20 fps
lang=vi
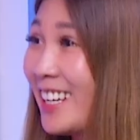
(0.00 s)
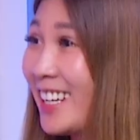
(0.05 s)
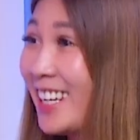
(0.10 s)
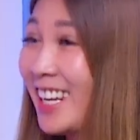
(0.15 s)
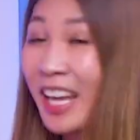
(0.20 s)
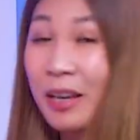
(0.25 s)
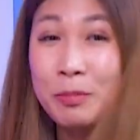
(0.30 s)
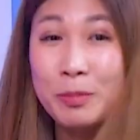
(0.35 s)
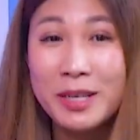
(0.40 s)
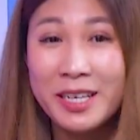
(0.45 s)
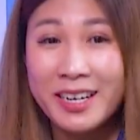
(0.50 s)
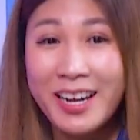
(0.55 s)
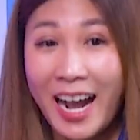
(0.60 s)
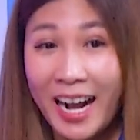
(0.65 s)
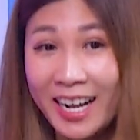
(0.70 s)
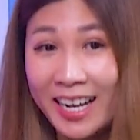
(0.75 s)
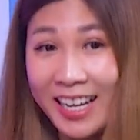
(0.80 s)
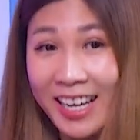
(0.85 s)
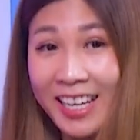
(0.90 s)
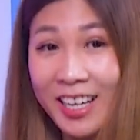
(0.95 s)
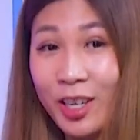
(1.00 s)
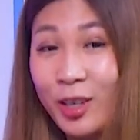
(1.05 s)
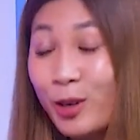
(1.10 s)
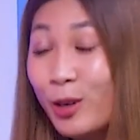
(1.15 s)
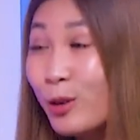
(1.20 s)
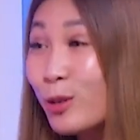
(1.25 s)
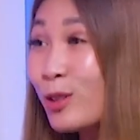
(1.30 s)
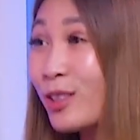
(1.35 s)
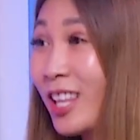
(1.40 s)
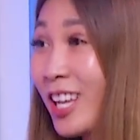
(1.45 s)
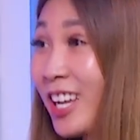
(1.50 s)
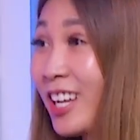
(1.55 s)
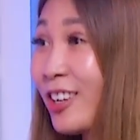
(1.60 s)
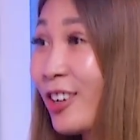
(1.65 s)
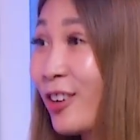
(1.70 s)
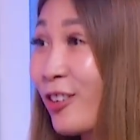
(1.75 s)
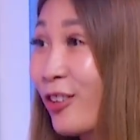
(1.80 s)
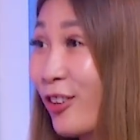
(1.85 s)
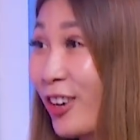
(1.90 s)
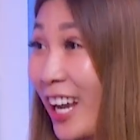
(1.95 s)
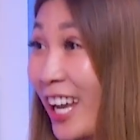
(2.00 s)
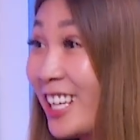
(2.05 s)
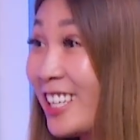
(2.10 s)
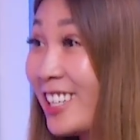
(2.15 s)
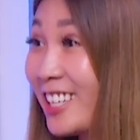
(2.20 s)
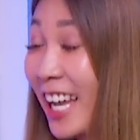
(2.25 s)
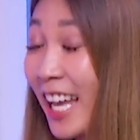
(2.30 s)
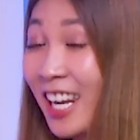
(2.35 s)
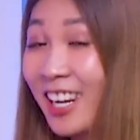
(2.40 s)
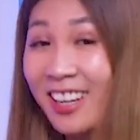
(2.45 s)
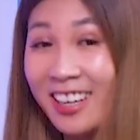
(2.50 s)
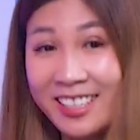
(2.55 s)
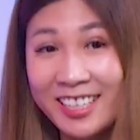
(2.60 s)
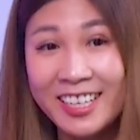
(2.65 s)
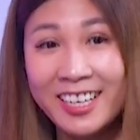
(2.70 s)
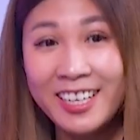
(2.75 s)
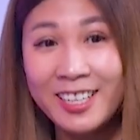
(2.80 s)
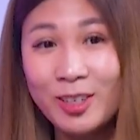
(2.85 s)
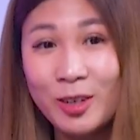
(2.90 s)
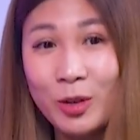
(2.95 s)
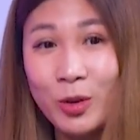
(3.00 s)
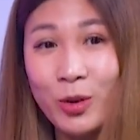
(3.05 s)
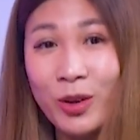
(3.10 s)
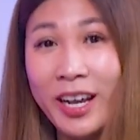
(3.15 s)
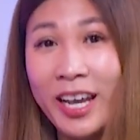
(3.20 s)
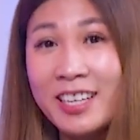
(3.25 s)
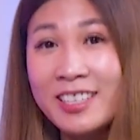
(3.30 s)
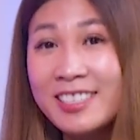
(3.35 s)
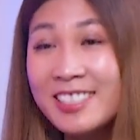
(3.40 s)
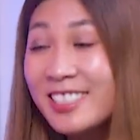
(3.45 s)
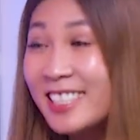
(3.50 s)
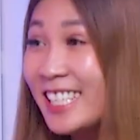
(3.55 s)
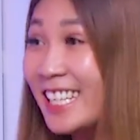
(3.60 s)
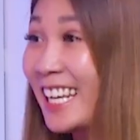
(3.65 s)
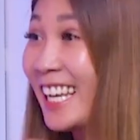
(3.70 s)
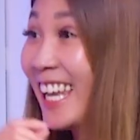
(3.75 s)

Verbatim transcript: Là mình đặt cái ưu tiên của cái, cái lợi ích của cái người